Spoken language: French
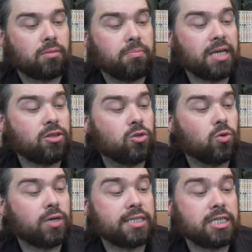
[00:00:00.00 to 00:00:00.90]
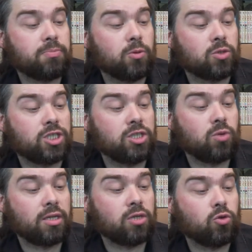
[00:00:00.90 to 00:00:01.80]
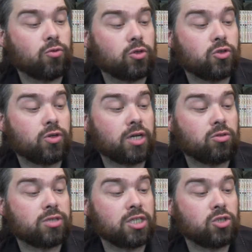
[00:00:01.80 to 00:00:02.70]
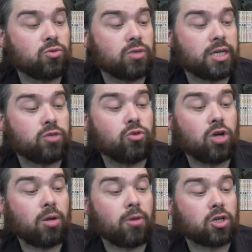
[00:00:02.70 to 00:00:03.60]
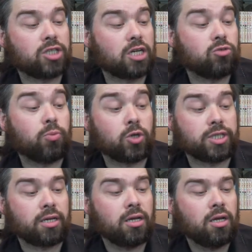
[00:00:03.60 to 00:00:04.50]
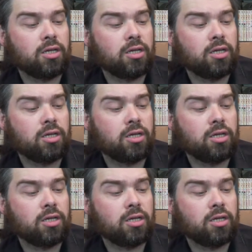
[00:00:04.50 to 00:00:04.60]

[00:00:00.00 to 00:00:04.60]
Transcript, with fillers: Bientôt, les espions chinois découvrent le secret de Senjong et tuent l'homme en charge du projet.